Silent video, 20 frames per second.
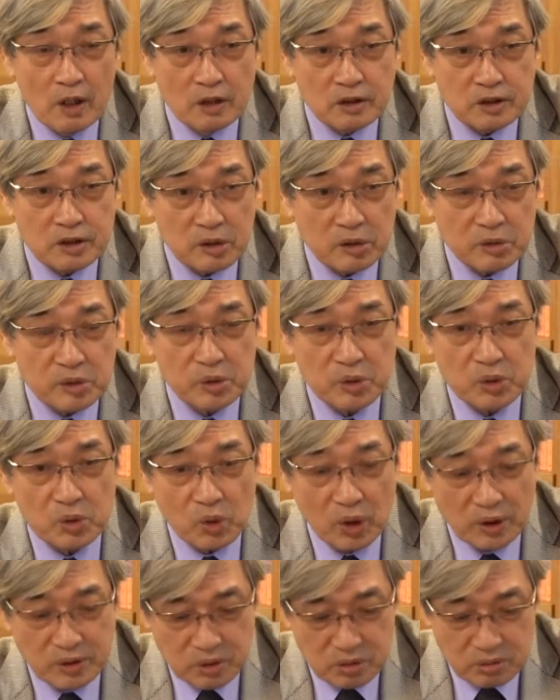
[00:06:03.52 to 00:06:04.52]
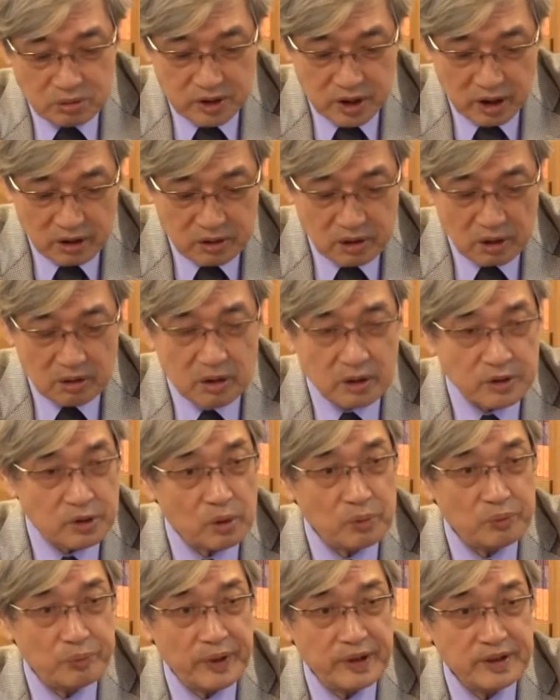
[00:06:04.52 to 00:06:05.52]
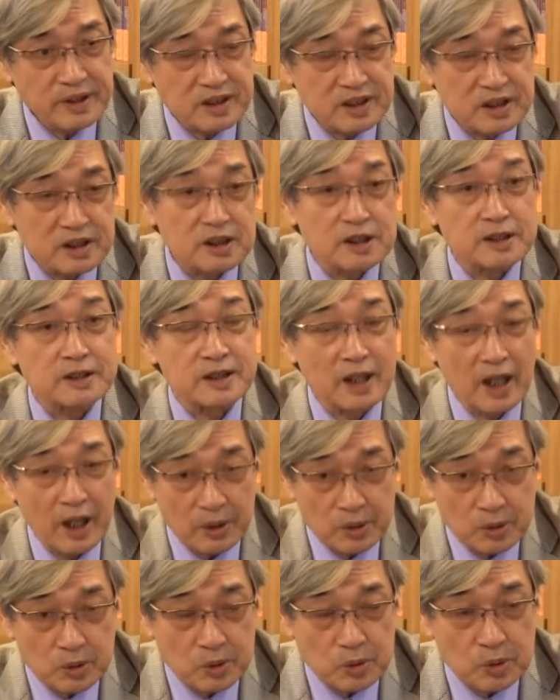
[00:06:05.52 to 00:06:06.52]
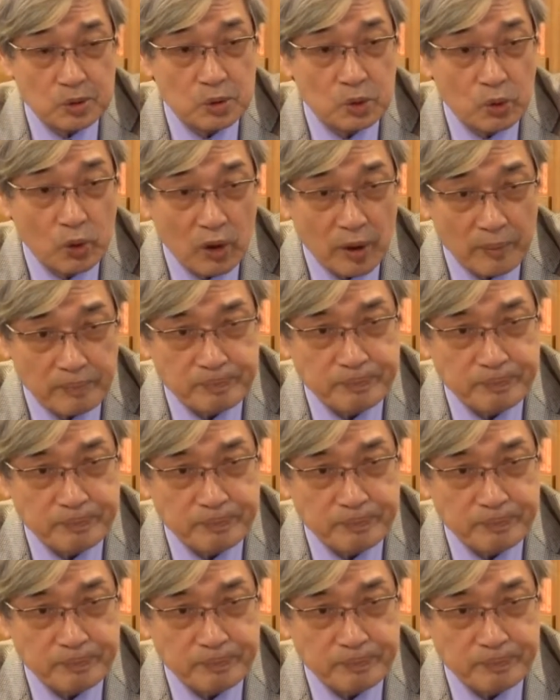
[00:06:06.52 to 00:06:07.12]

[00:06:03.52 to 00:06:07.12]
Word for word: 周瑜关注曹操的用兵是在于说，